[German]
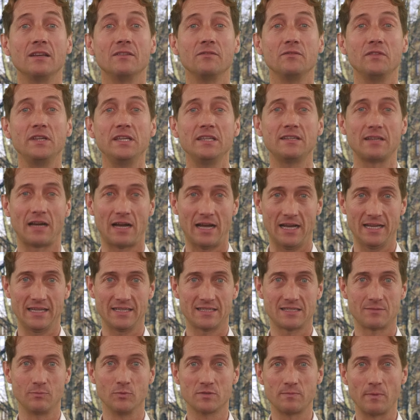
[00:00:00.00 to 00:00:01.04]
Wie
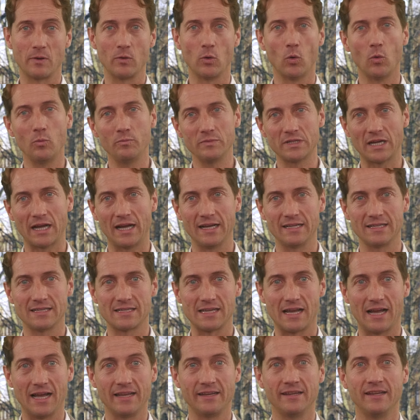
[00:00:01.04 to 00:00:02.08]
dreist muss man obendrein
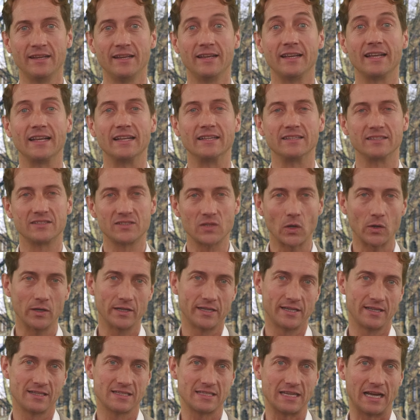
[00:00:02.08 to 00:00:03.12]
sein, in
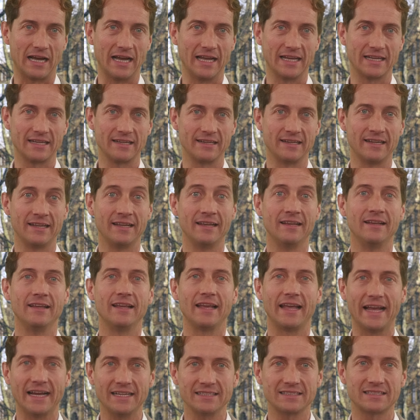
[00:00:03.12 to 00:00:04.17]
solchen Zeiten
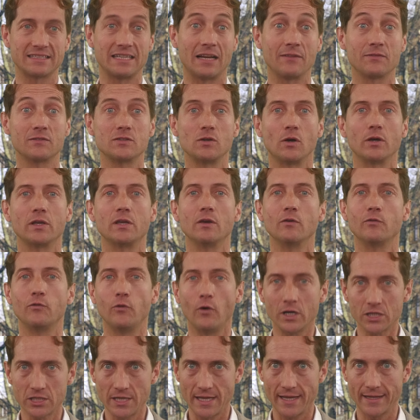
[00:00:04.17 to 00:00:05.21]
ernsthaft solche
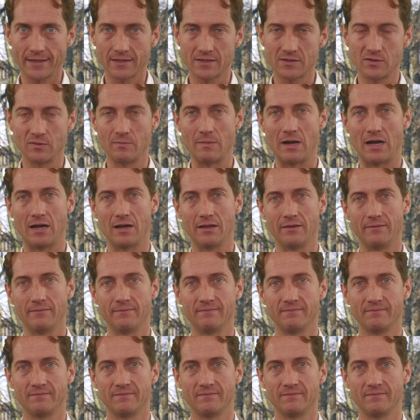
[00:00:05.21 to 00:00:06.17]
Vorschläge zu machen?